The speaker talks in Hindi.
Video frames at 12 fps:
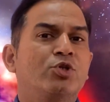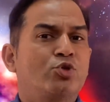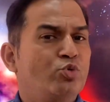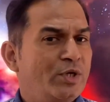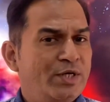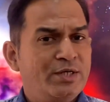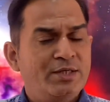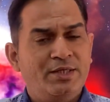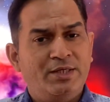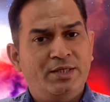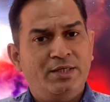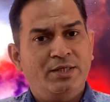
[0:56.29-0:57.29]
स्टूडेंट
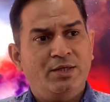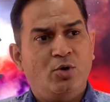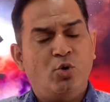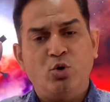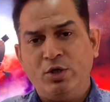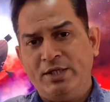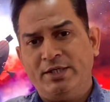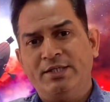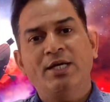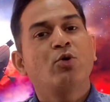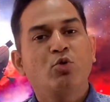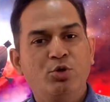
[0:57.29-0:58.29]
की होली
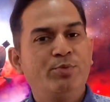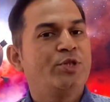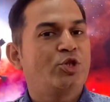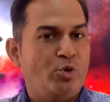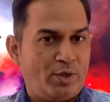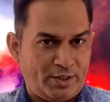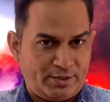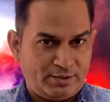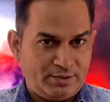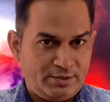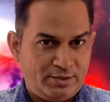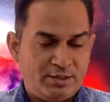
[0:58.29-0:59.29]
या कोई भी त्यौहार
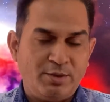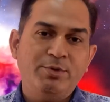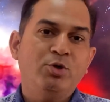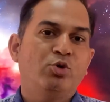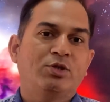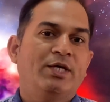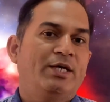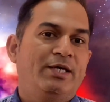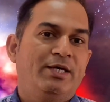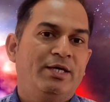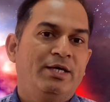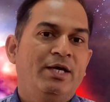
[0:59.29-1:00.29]
तभी होता
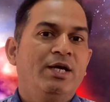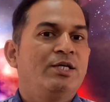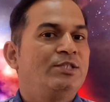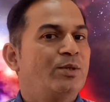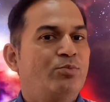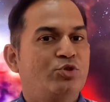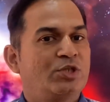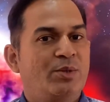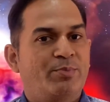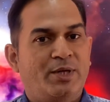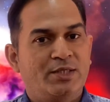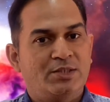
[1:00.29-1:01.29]
है जब उसके
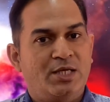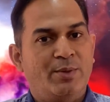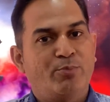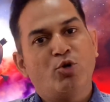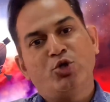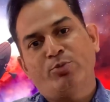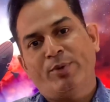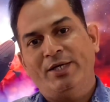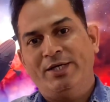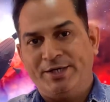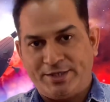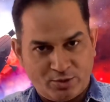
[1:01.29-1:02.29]
पास अपॉइंटमेंट
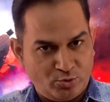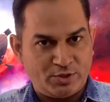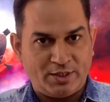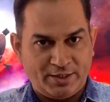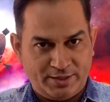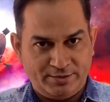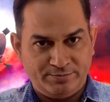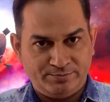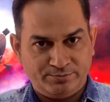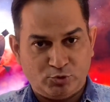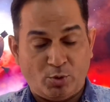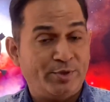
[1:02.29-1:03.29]
लेटर होता है
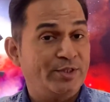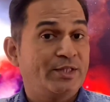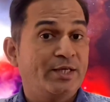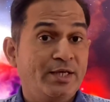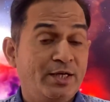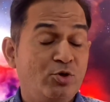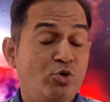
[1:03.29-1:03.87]
तो अपनी तैयारी